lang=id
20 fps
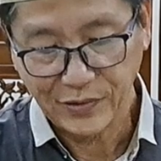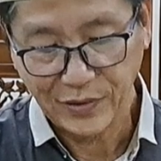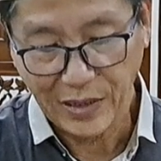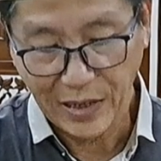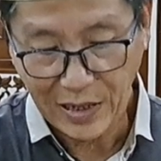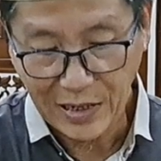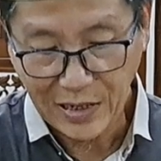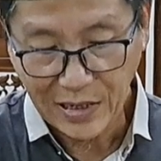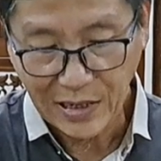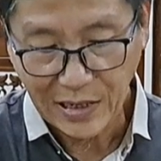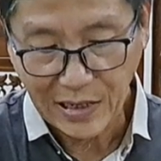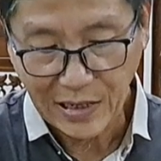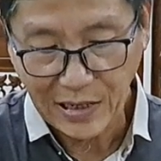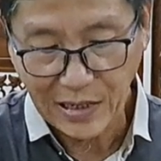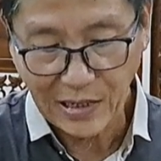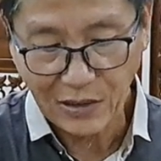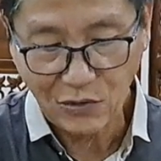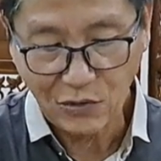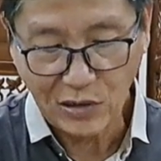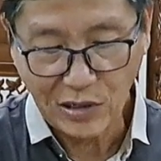Ya,
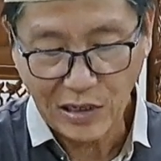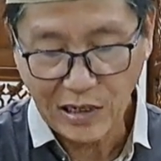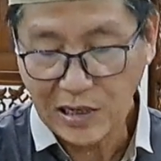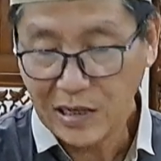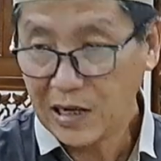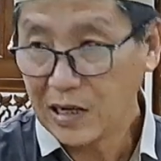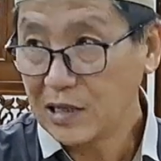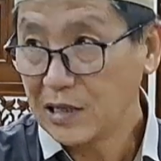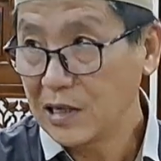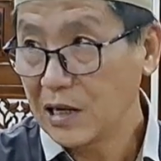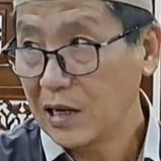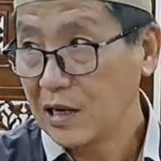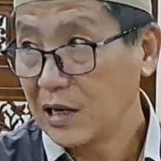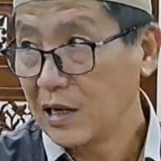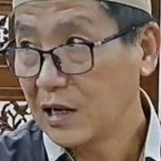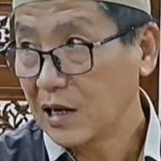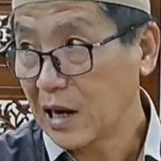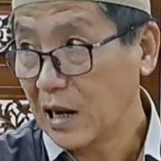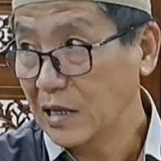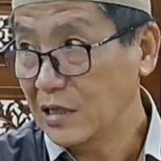itu dilihat
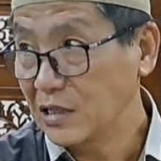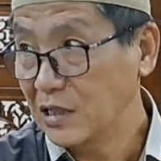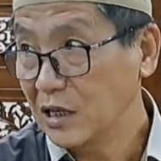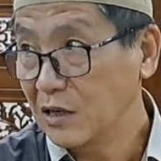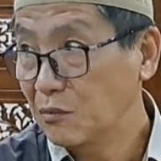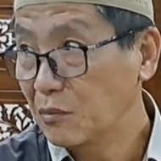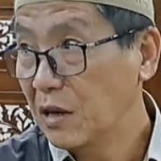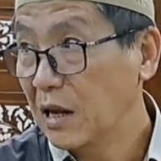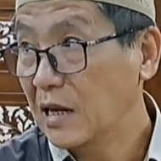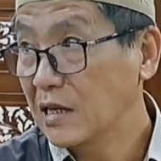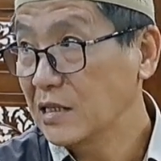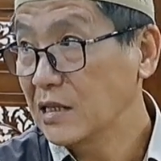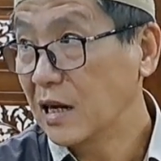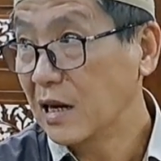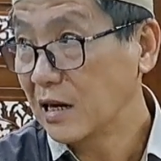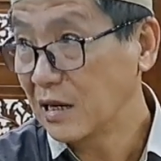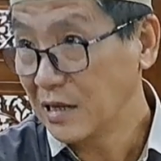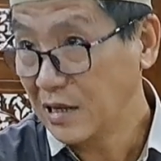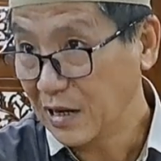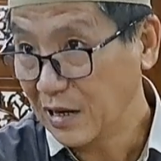dari rajin
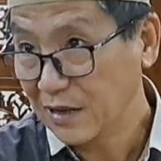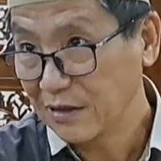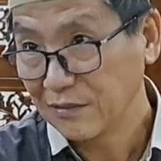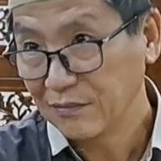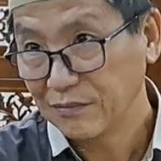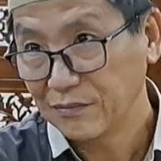belajarnya.